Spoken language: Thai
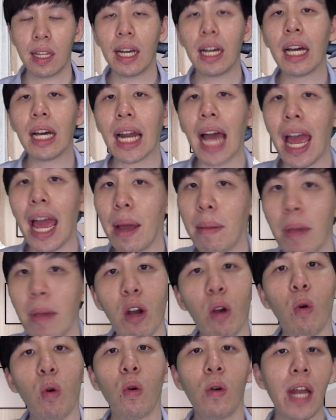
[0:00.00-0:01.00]
ถ้าเกิดใครยังไม่
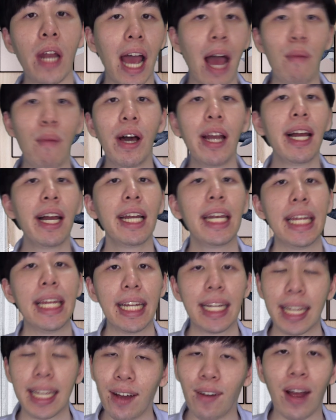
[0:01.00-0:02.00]
รู้นะครับว่าเรื่องนี้
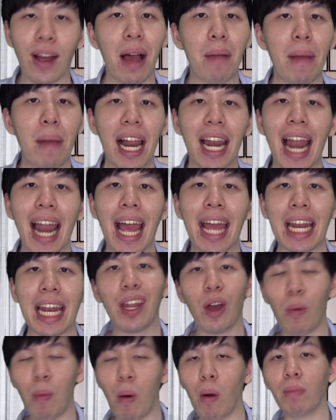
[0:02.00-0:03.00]
เกี่ยวกับอะไร
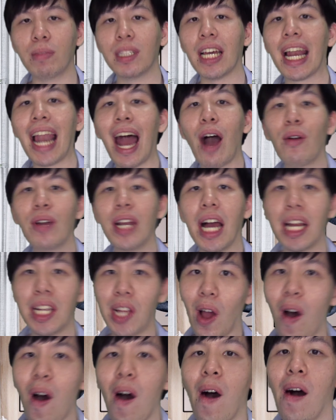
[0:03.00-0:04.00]
เดี๋ยวผมจะเล่าเรื่อง
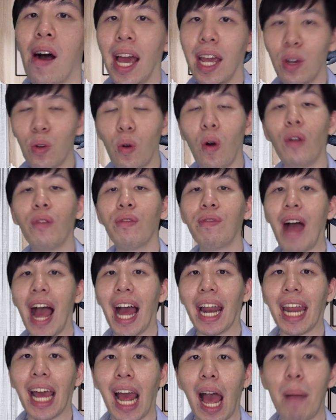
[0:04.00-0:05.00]
ย่อให้ทุกคนฟัง
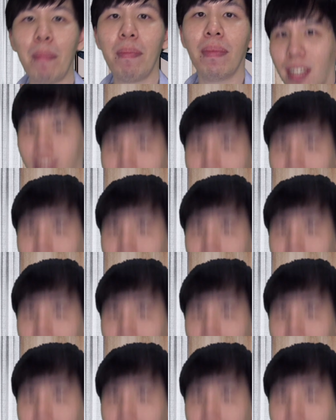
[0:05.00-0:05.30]
นะครับ